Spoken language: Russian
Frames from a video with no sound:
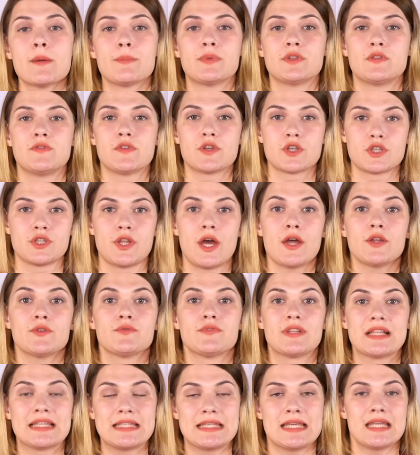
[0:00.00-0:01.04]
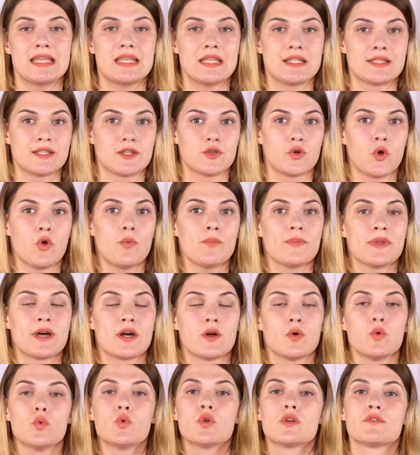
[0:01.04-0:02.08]
подтверждают владение языком
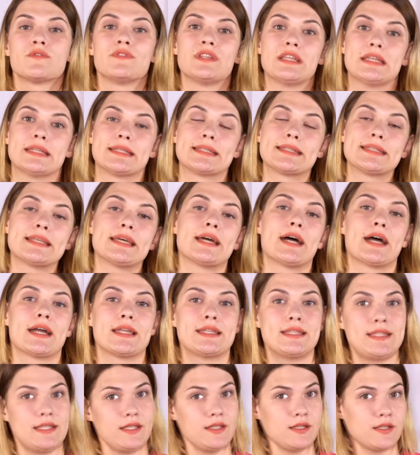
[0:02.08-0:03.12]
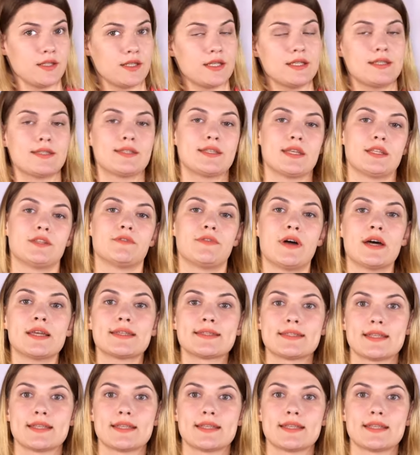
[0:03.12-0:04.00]
на уровне C1 и C2